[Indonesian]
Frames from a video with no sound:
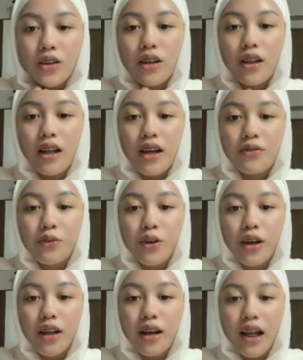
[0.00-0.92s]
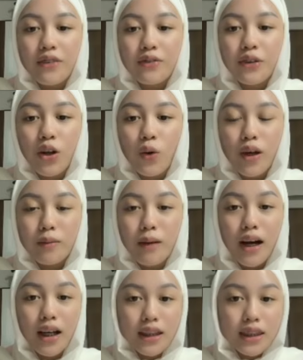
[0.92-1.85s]
Loli life boy, life glowing
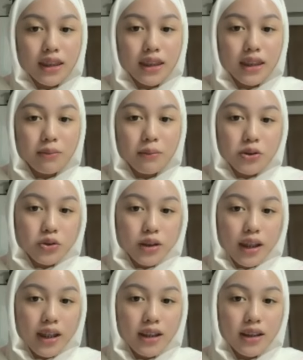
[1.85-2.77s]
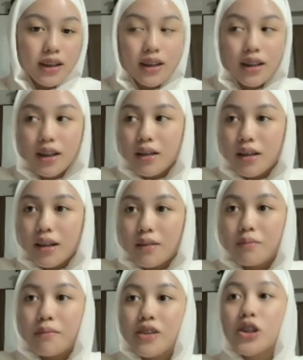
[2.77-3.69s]
banget. Maksudnya,
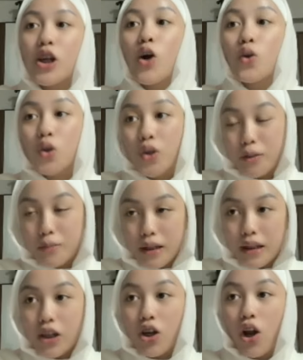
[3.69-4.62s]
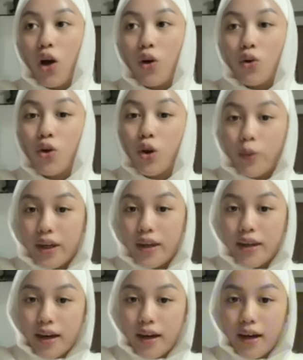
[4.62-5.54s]
masya Allah ya berarti kalau aku
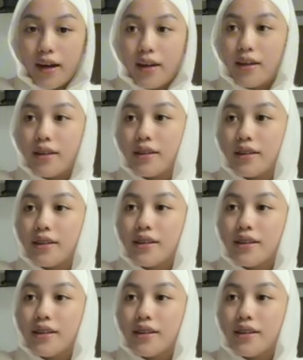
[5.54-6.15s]
glowing ya.